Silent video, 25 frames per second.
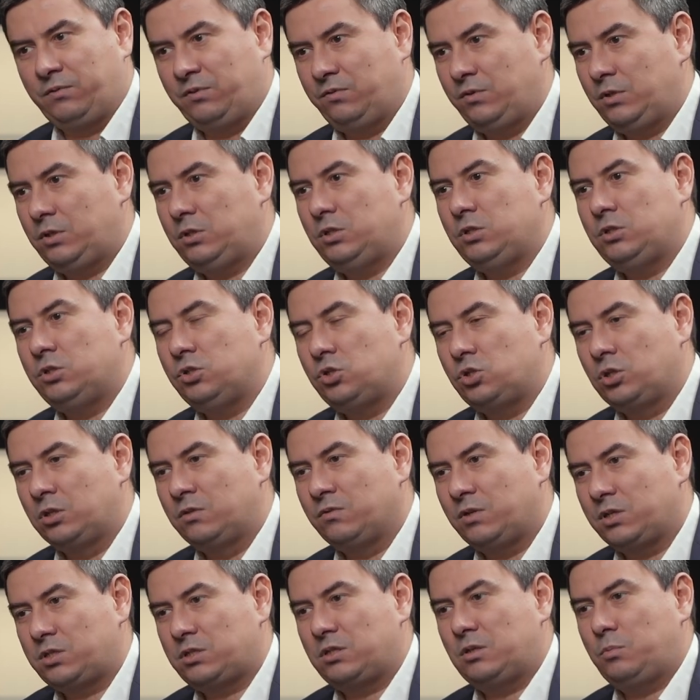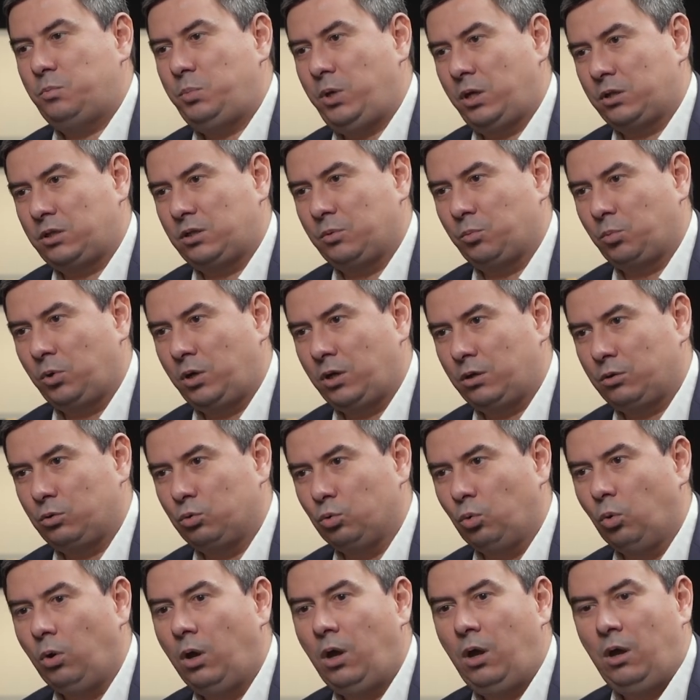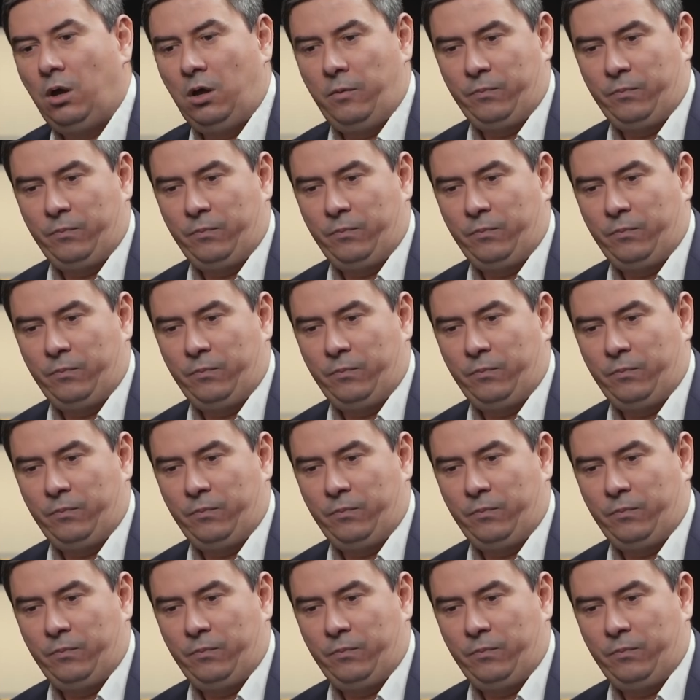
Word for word: в 2025 году